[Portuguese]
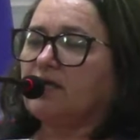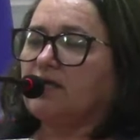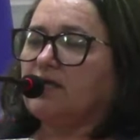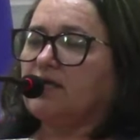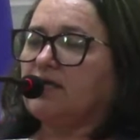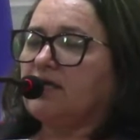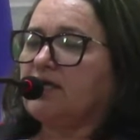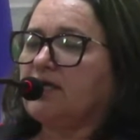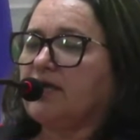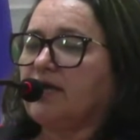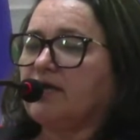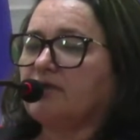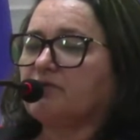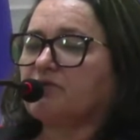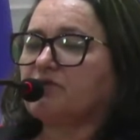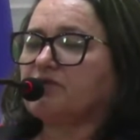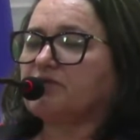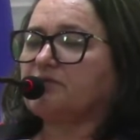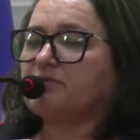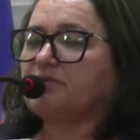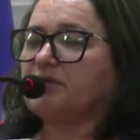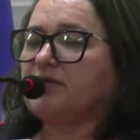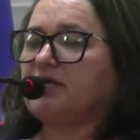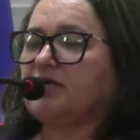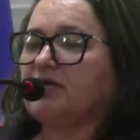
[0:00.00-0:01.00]
E quero
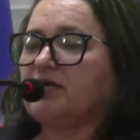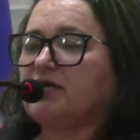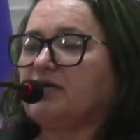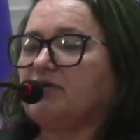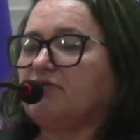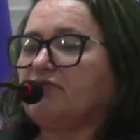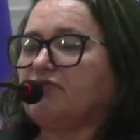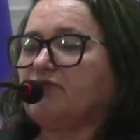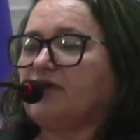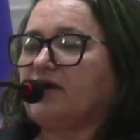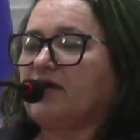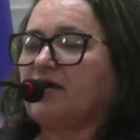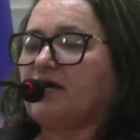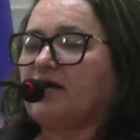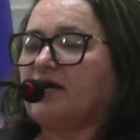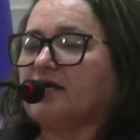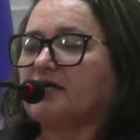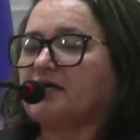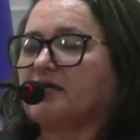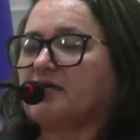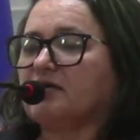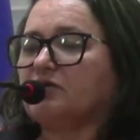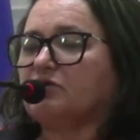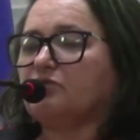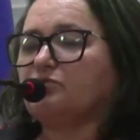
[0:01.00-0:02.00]
também falar
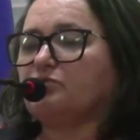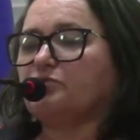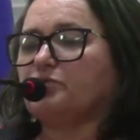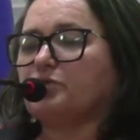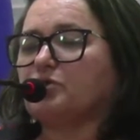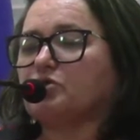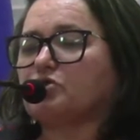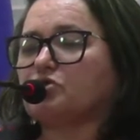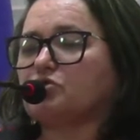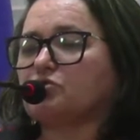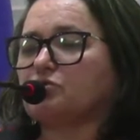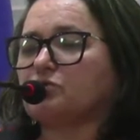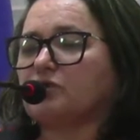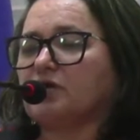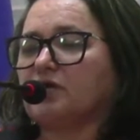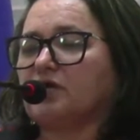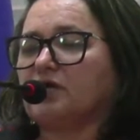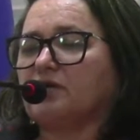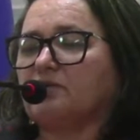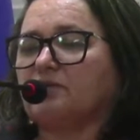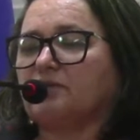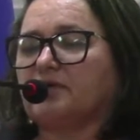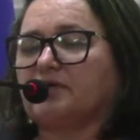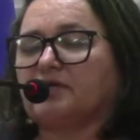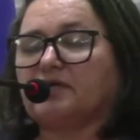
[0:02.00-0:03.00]
aqui do posto do
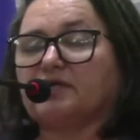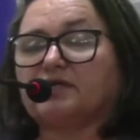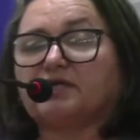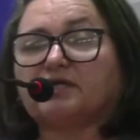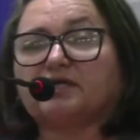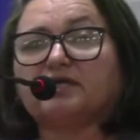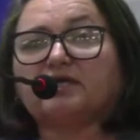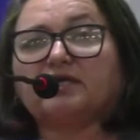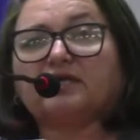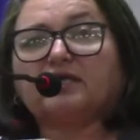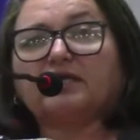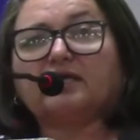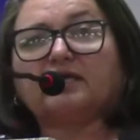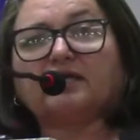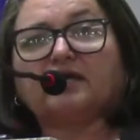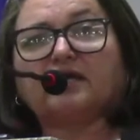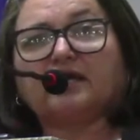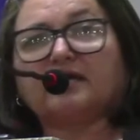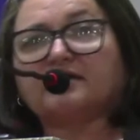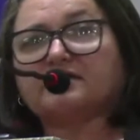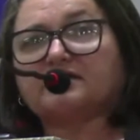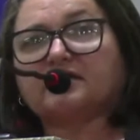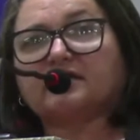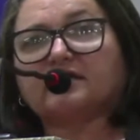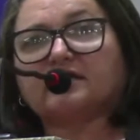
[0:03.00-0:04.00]
Gama, que
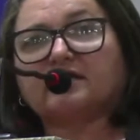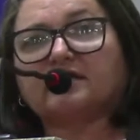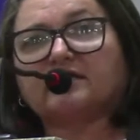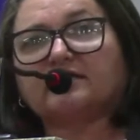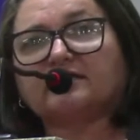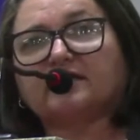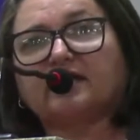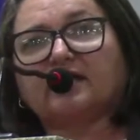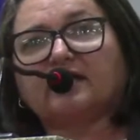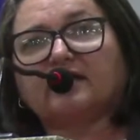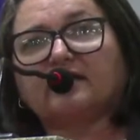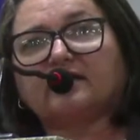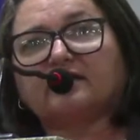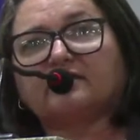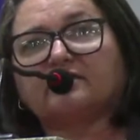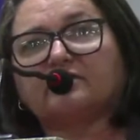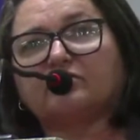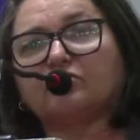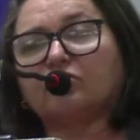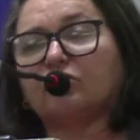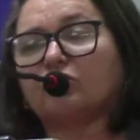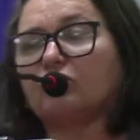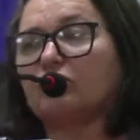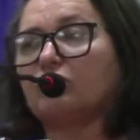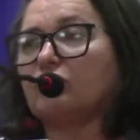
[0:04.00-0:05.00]
a secretária
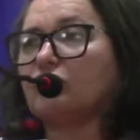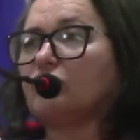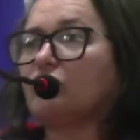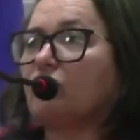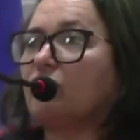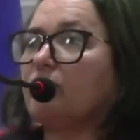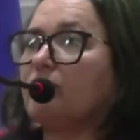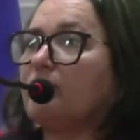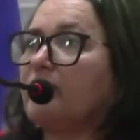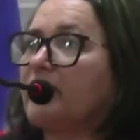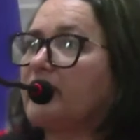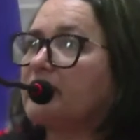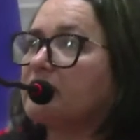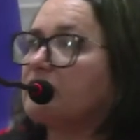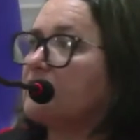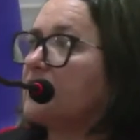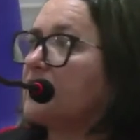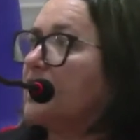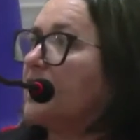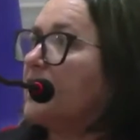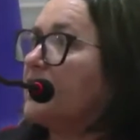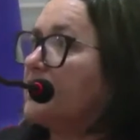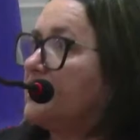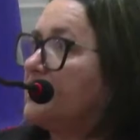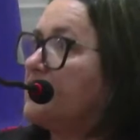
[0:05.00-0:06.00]
não colocou o médico
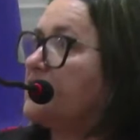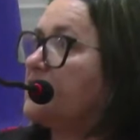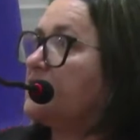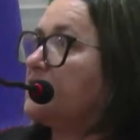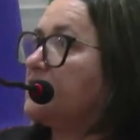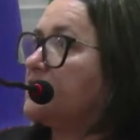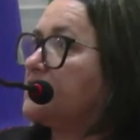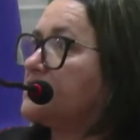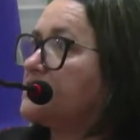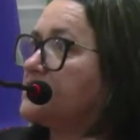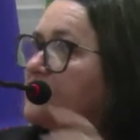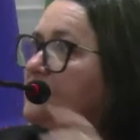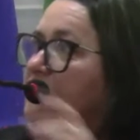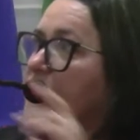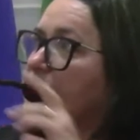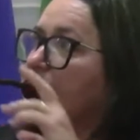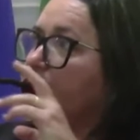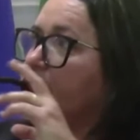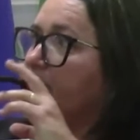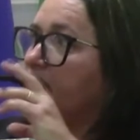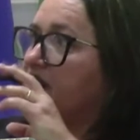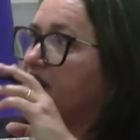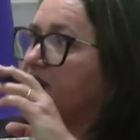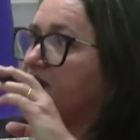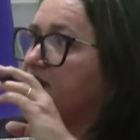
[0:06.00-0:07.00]
lá ainda, senhor
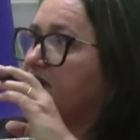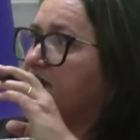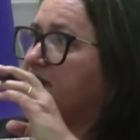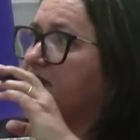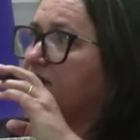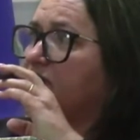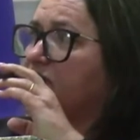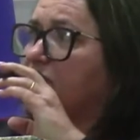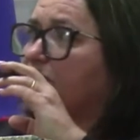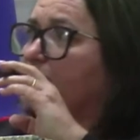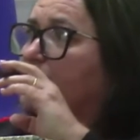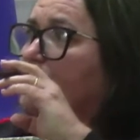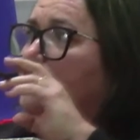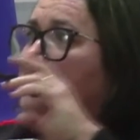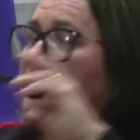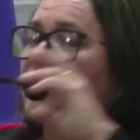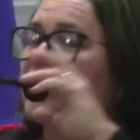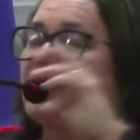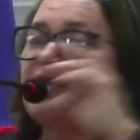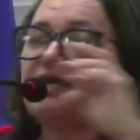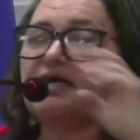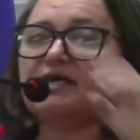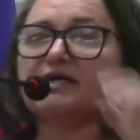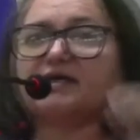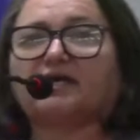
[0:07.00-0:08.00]
presidente, não porque
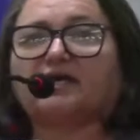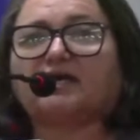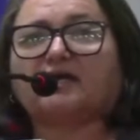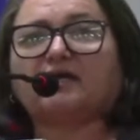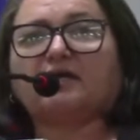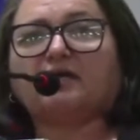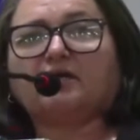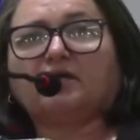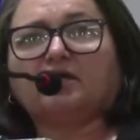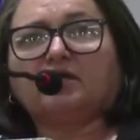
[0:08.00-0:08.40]
ela quer,